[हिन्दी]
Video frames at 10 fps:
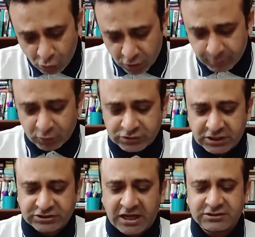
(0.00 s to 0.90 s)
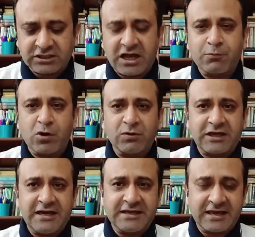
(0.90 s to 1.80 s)
और फिर उसके साथ साथ आपको
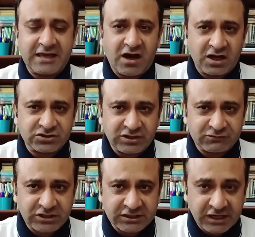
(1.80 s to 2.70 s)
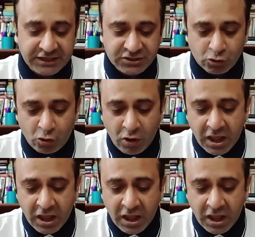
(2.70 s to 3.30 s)
बताएंगे कि आसिफ जरदारी जो